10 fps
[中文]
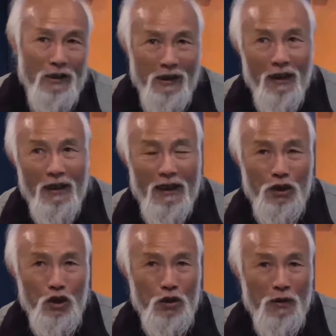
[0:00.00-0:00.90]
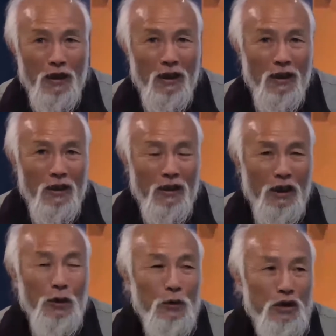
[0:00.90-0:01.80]
第二个呢，就是说，
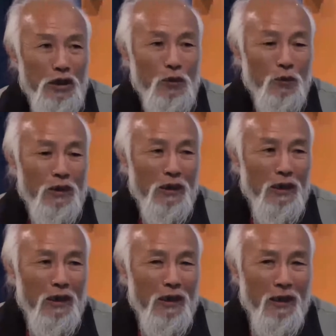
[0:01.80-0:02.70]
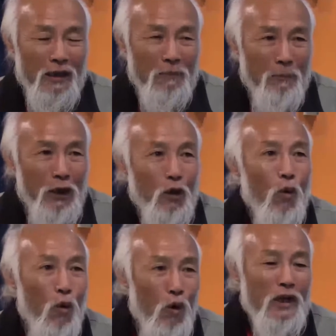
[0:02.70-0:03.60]
利用这种这个没有
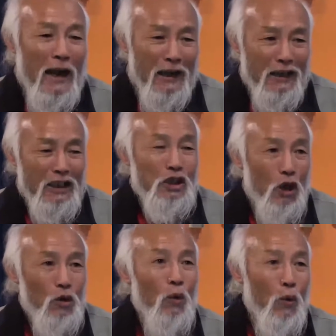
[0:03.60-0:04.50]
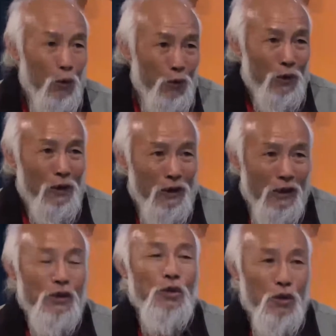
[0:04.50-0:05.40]
污染的这个交通工具
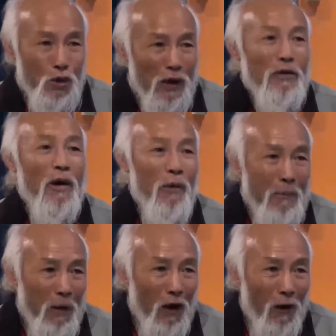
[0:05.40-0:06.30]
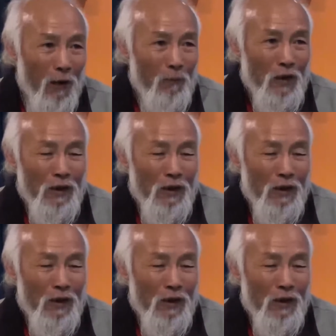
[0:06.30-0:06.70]
去宣传环保，